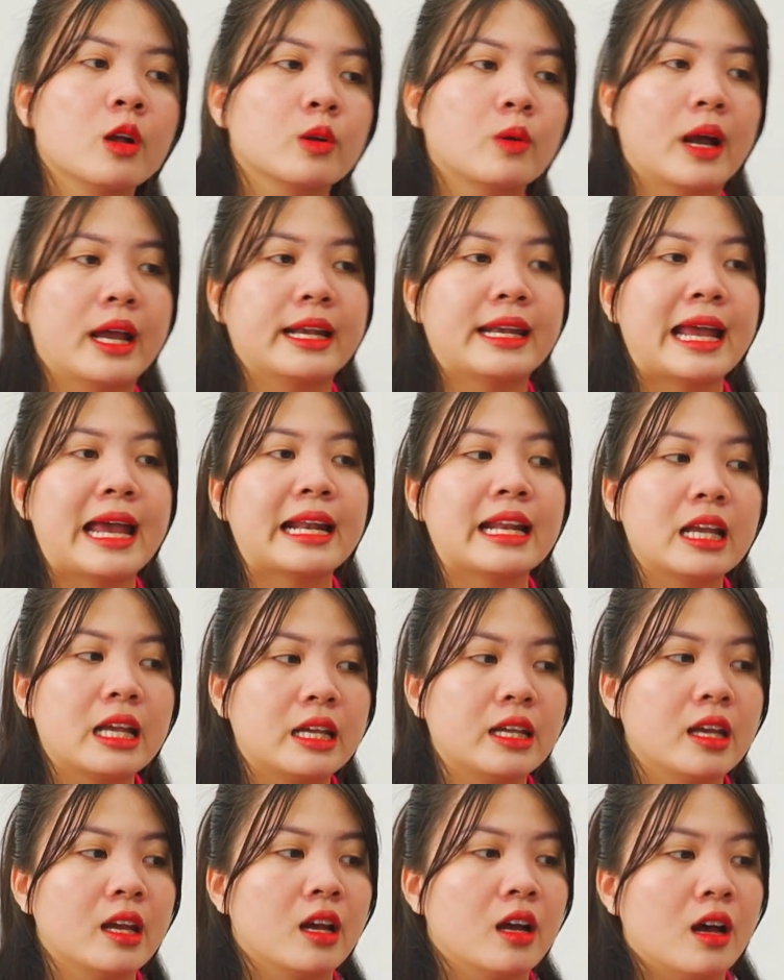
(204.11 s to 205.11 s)
Ngoài ra
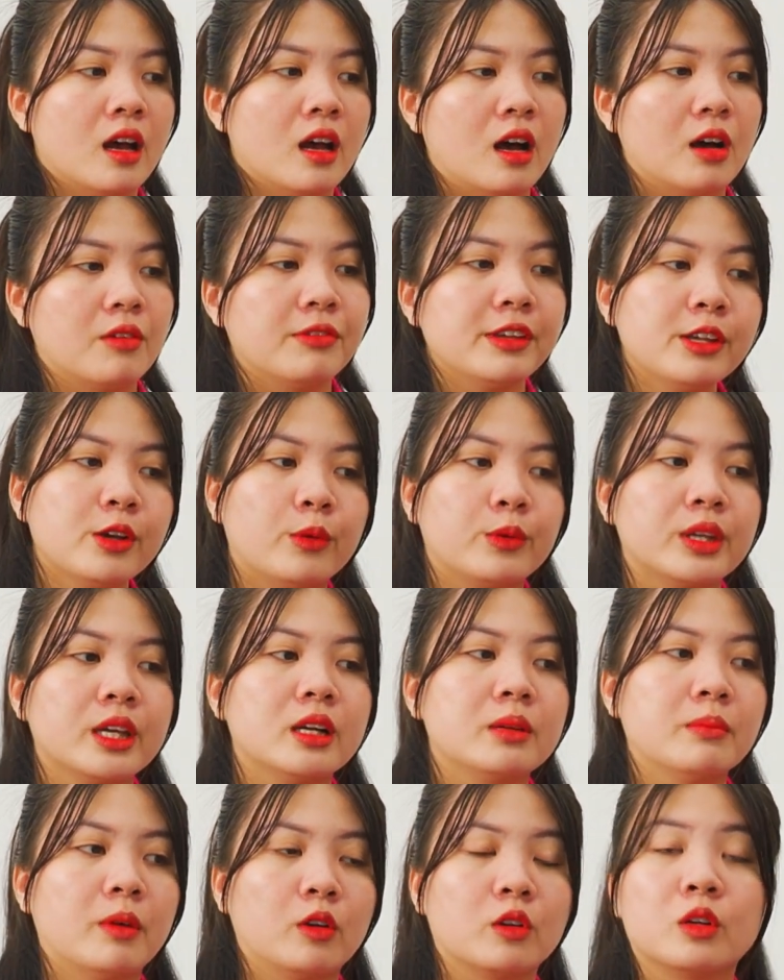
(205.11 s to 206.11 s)
thì ví dụ
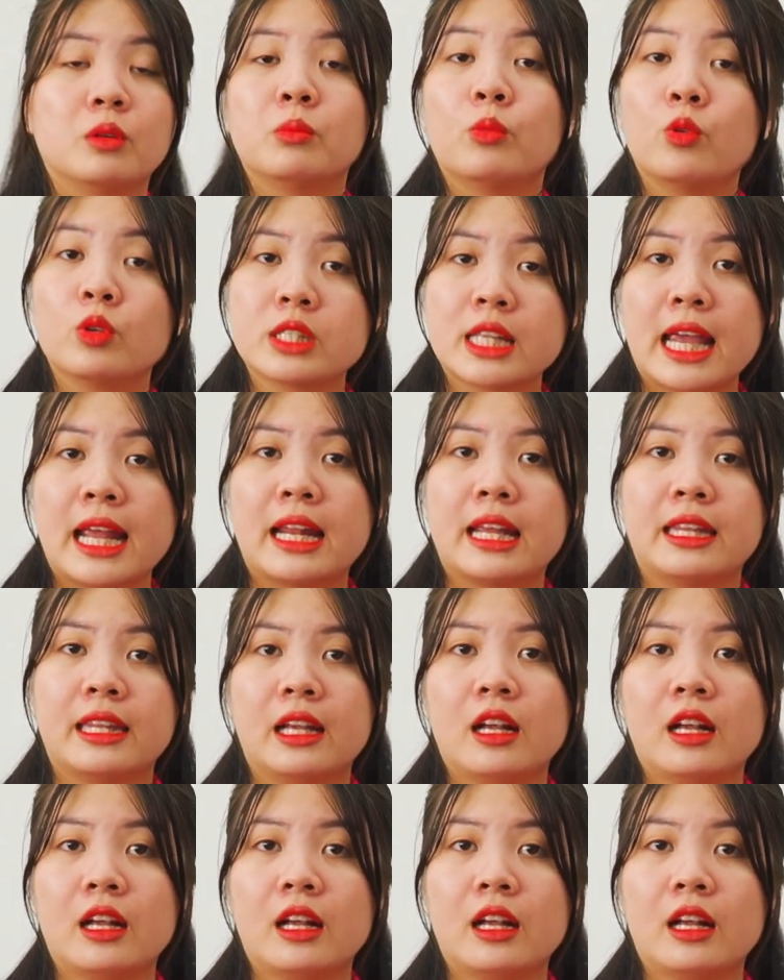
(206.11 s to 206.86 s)
như mọi người mua xe thì